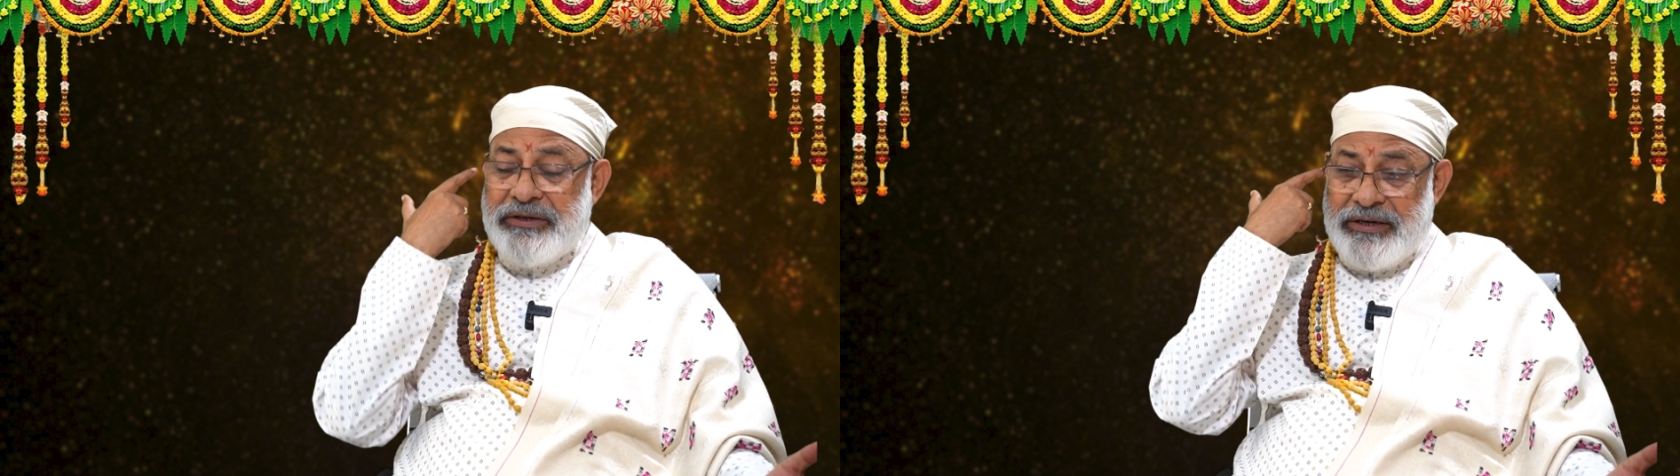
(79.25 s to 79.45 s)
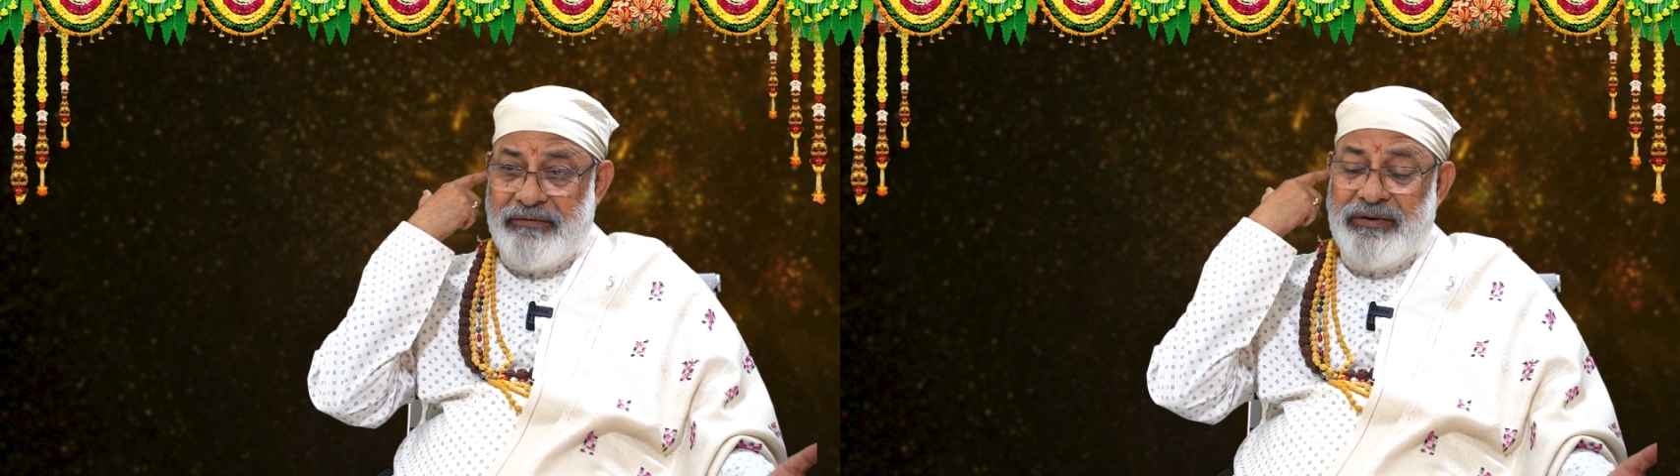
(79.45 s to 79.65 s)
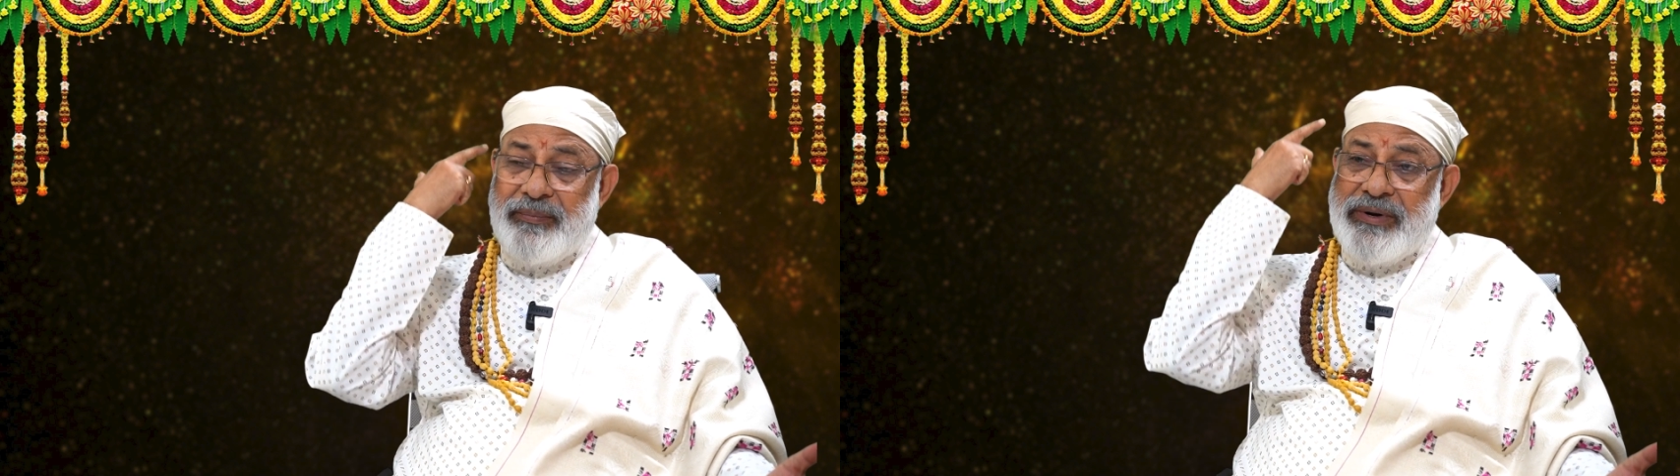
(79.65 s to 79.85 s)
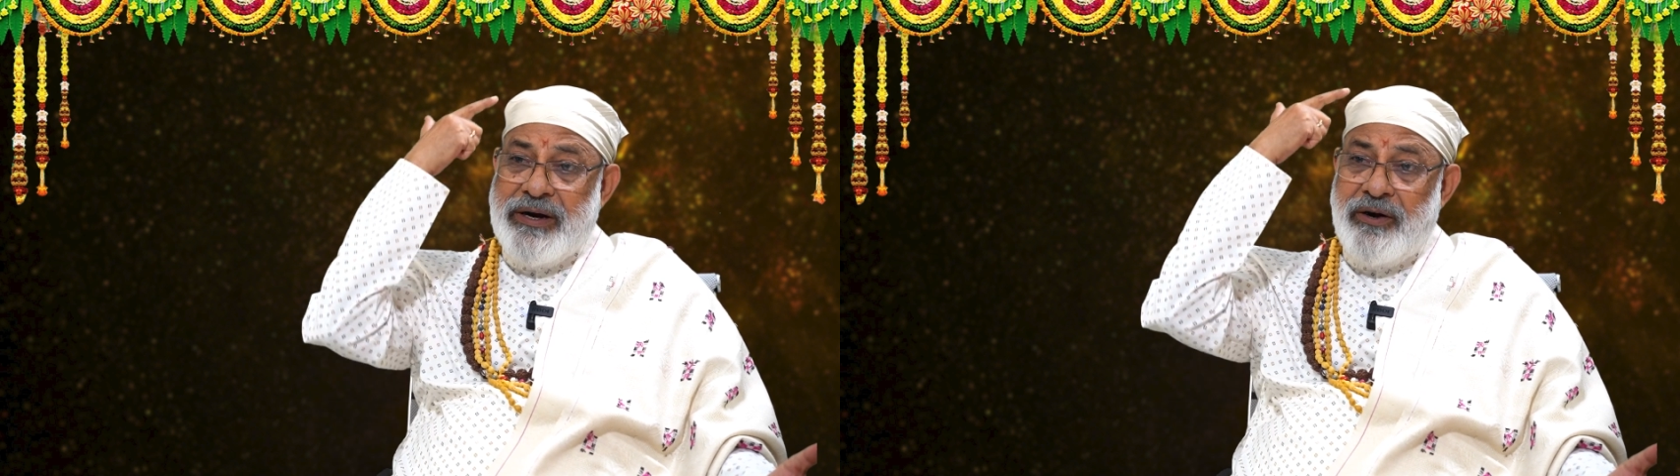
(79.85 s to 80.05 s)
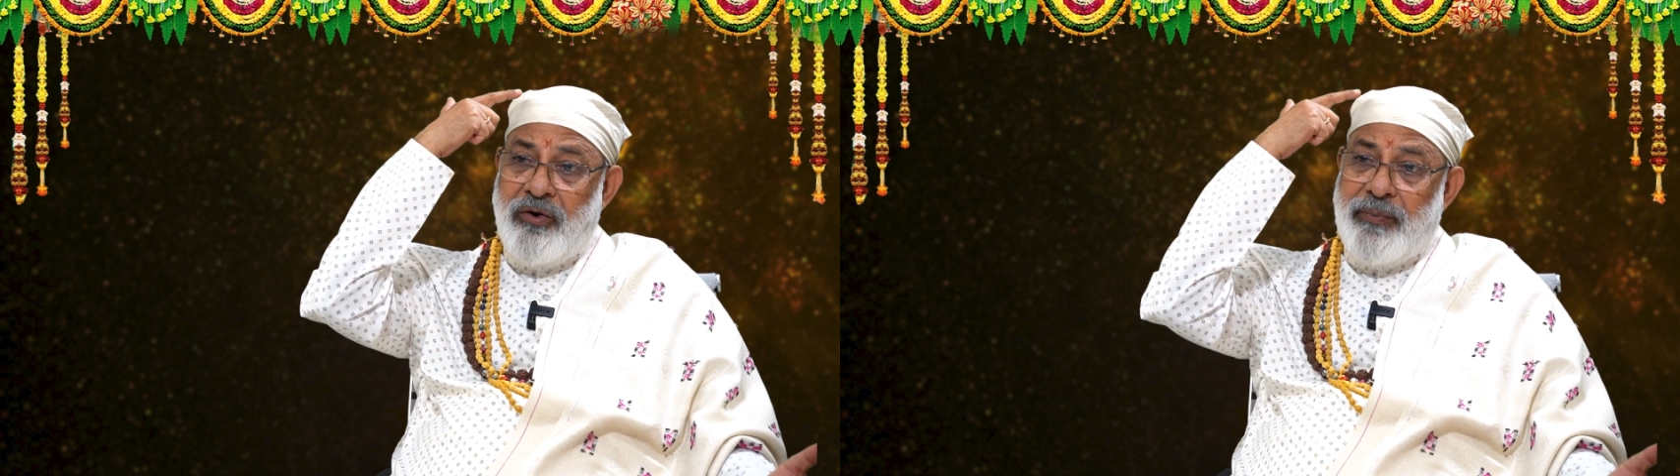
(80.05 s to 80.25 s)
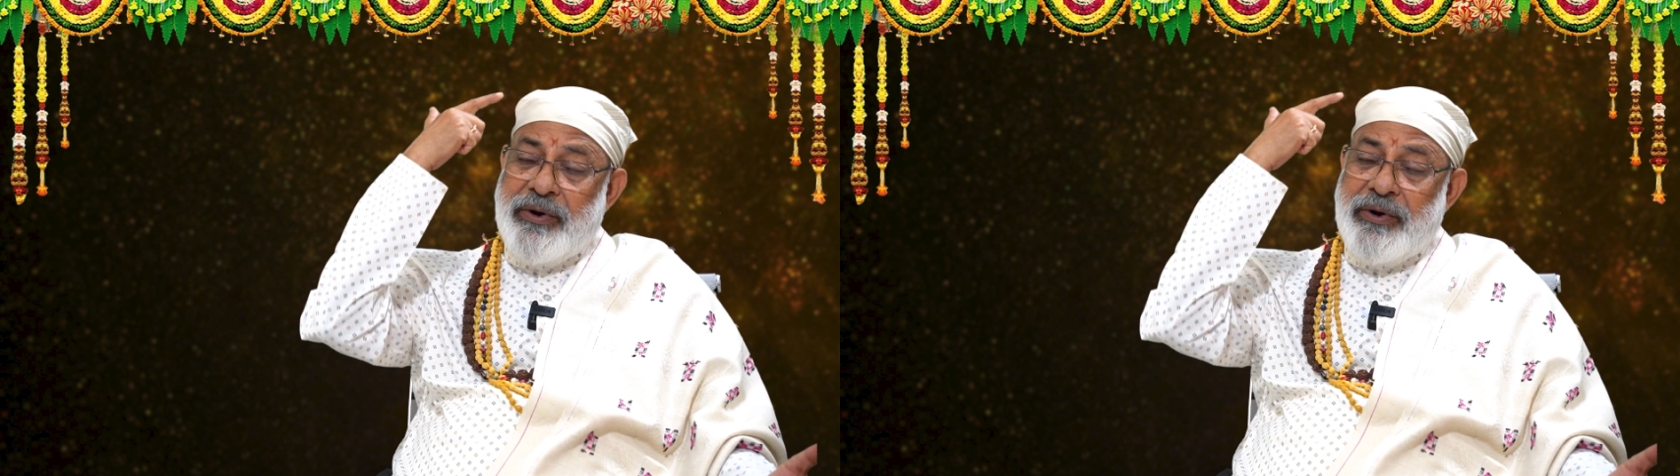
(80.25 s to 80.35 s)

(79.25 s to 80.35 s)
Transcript: చెవి బ్రెయిన్లో